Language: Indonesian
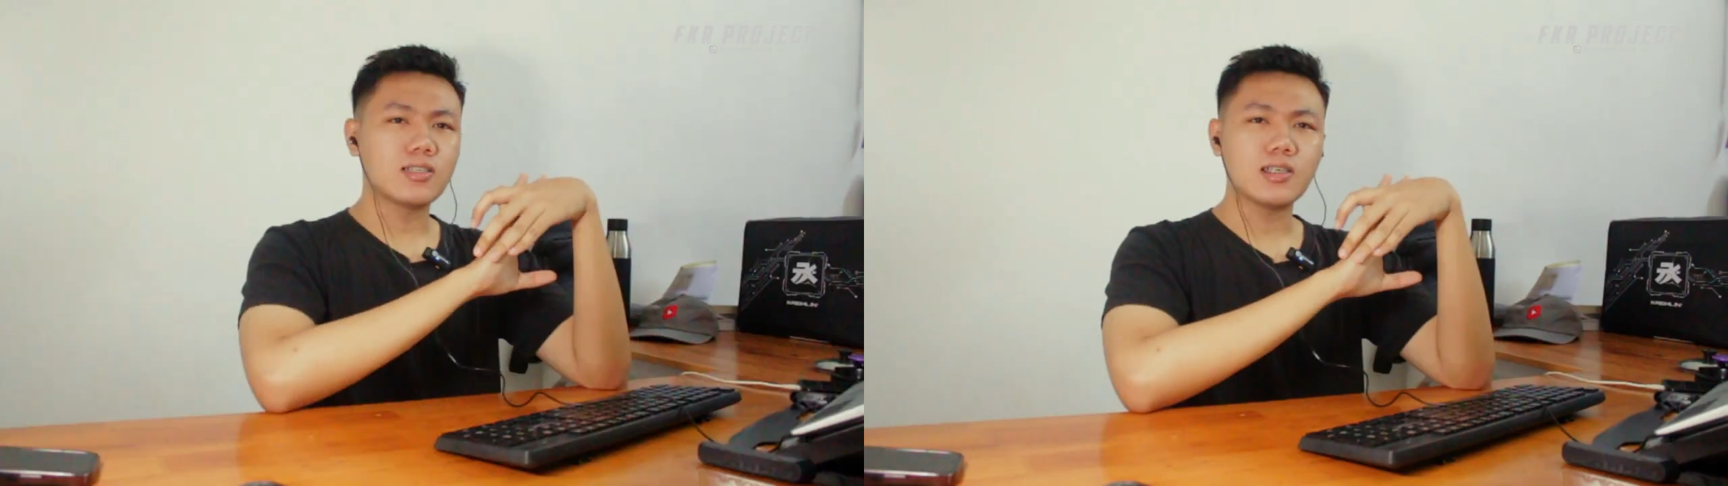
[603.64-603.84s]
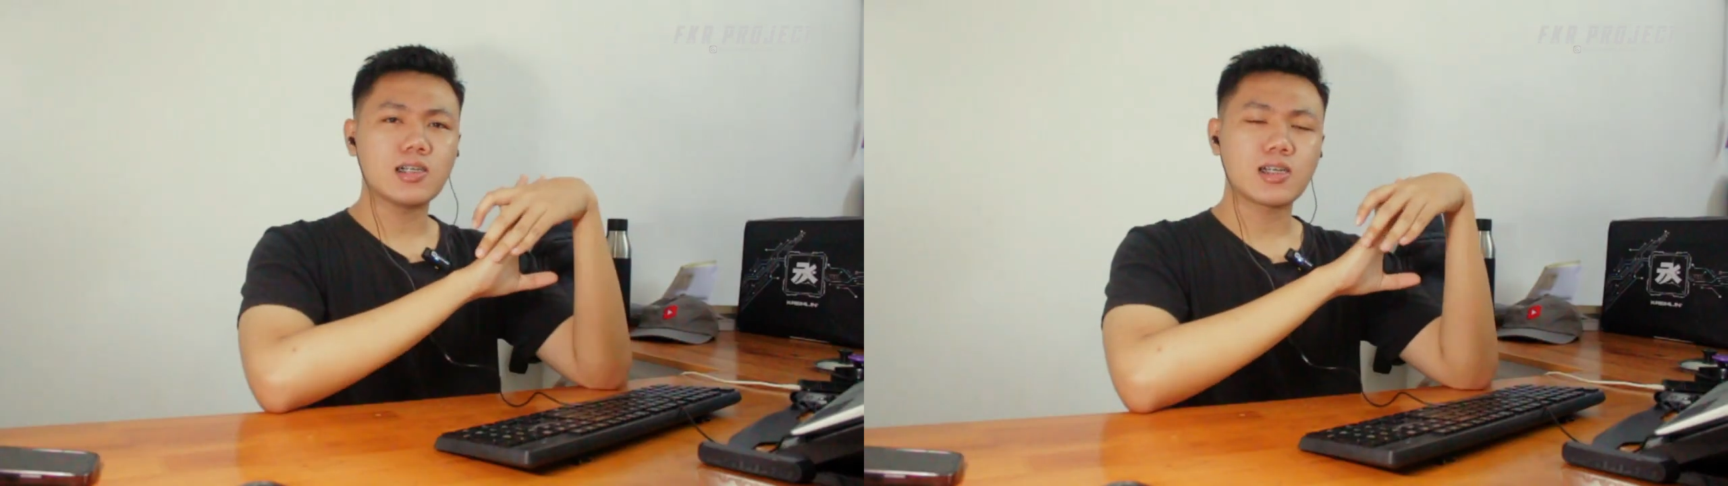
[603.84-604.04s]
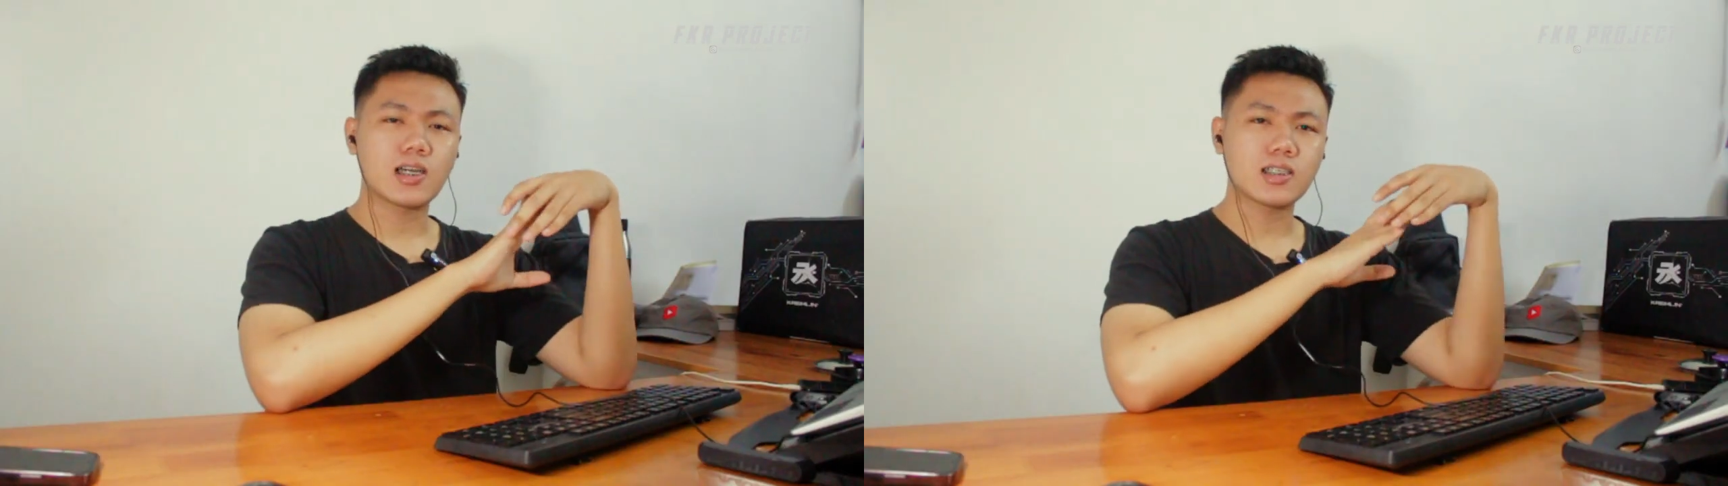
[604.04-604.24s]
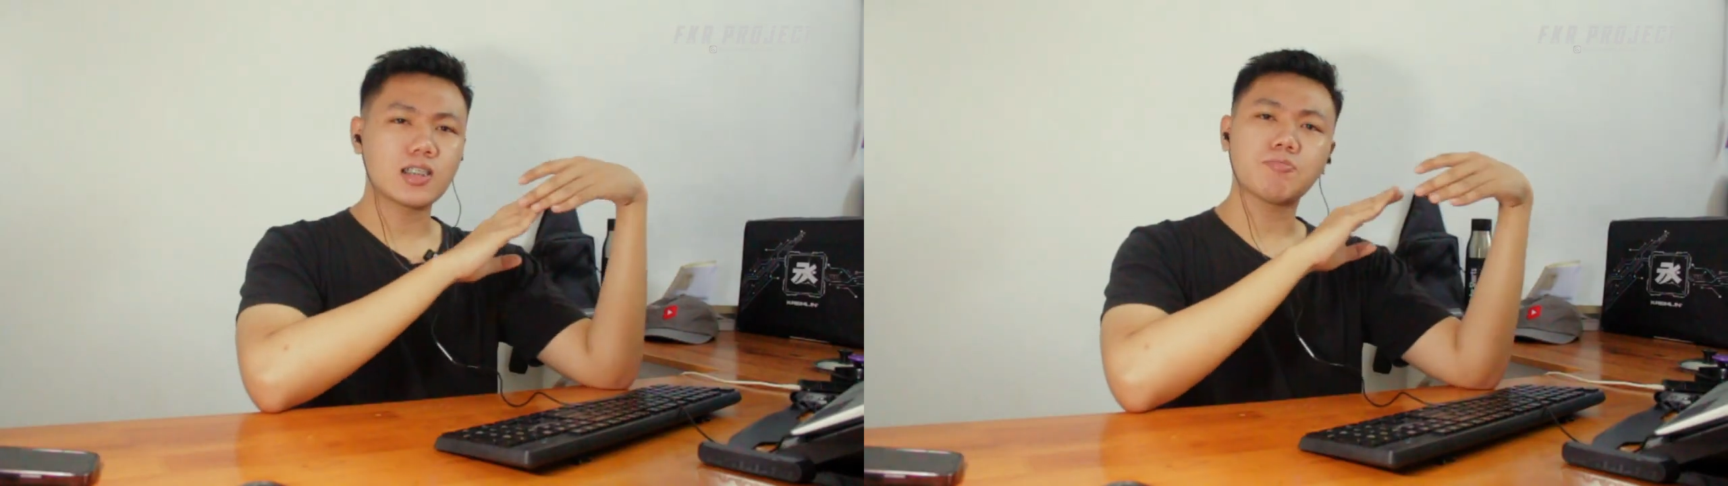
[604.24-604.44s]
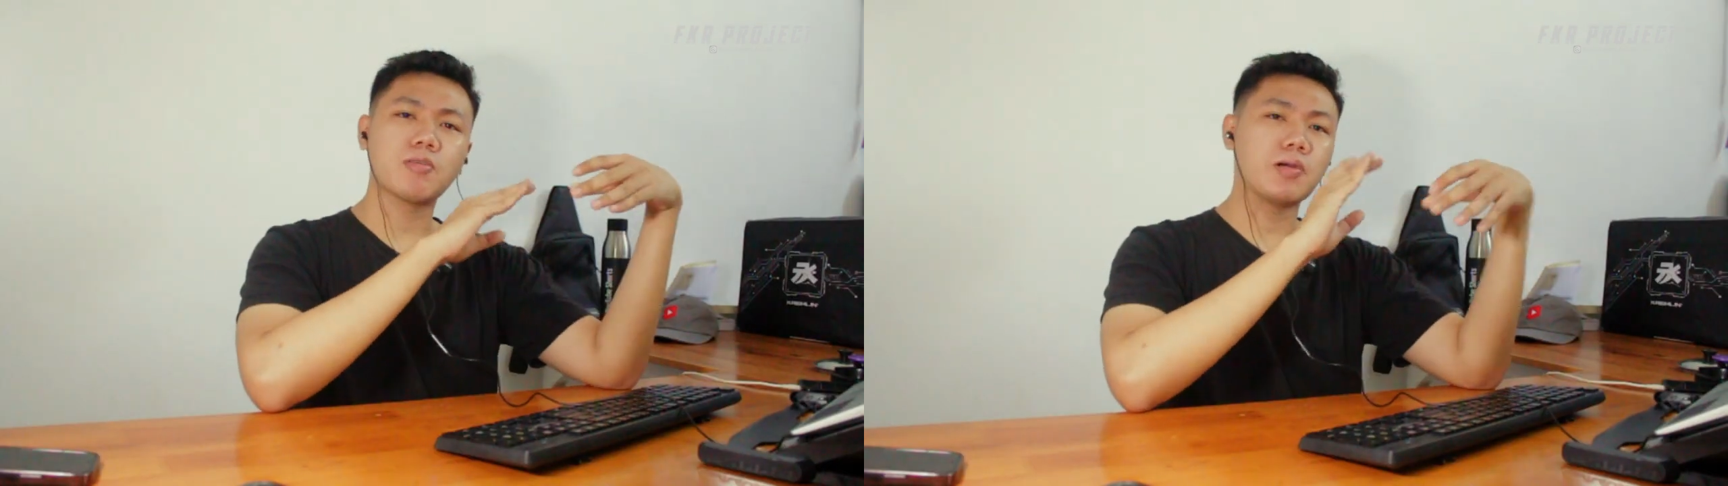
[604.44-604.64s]
dia ngerasa
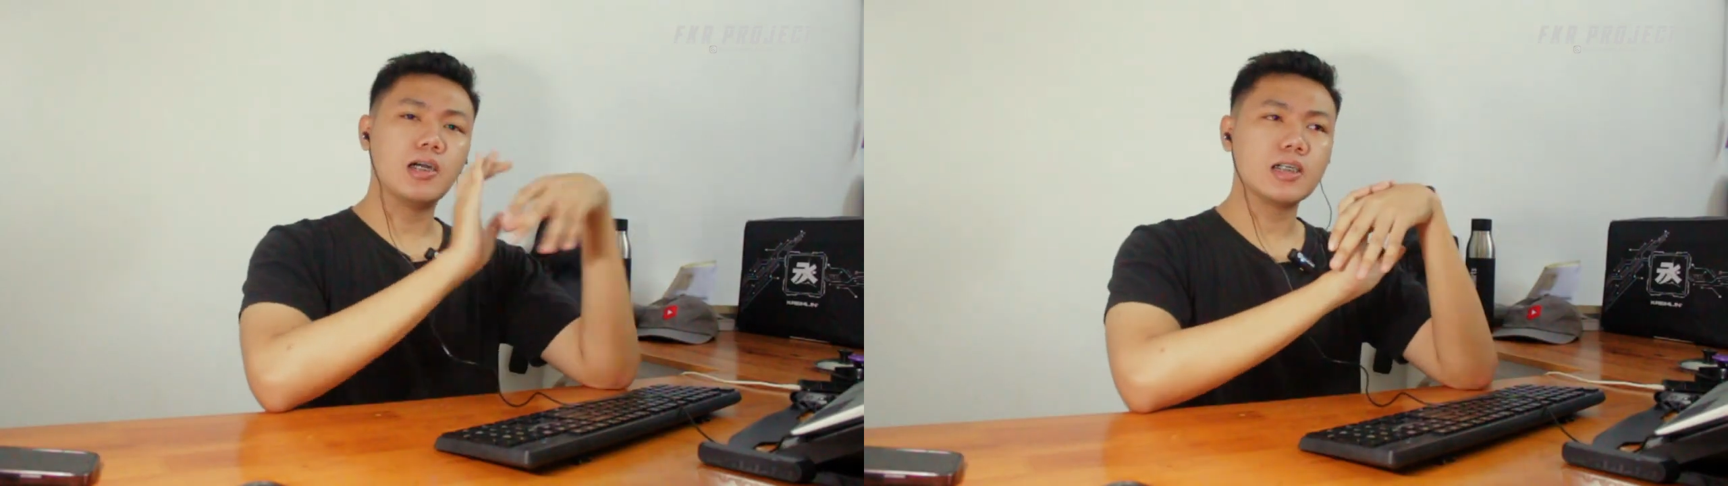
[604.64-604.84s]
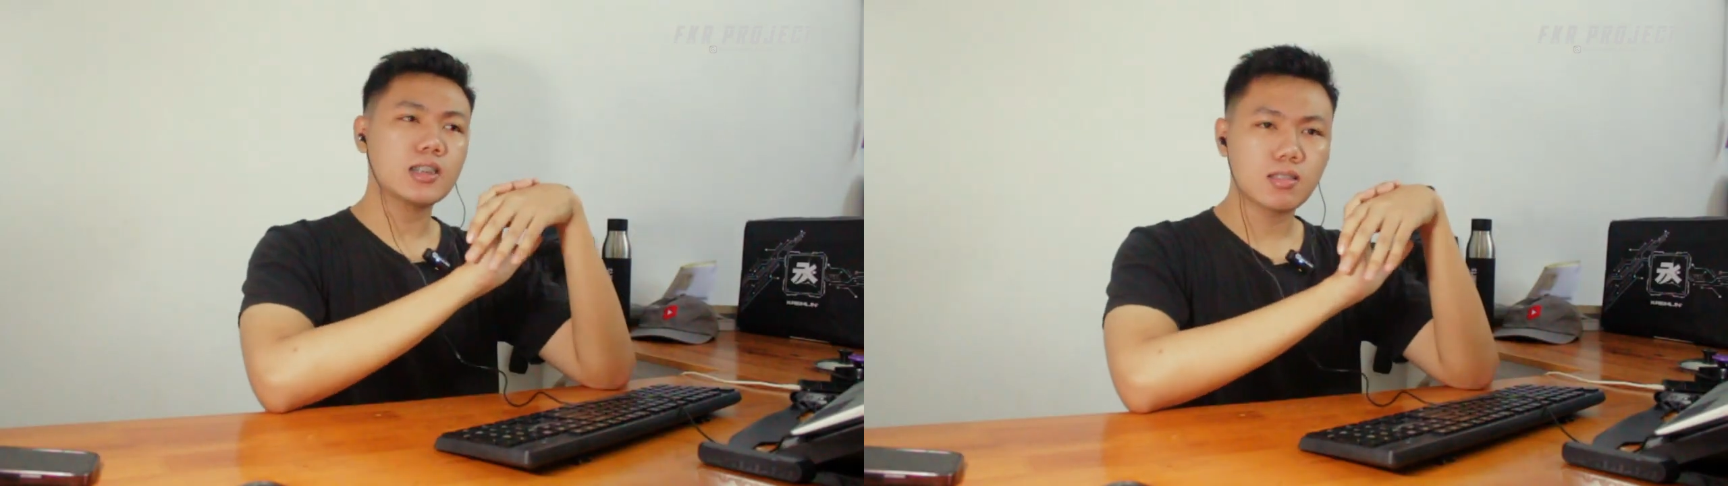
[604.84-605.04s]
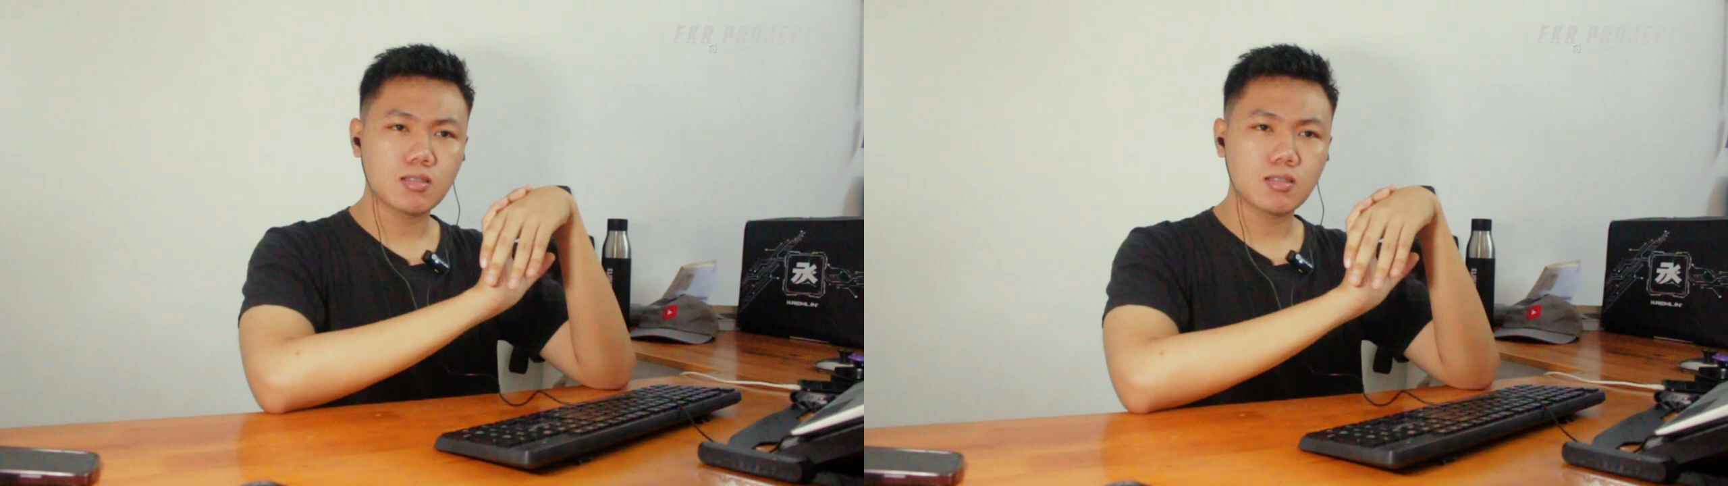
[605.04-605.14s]
capek banget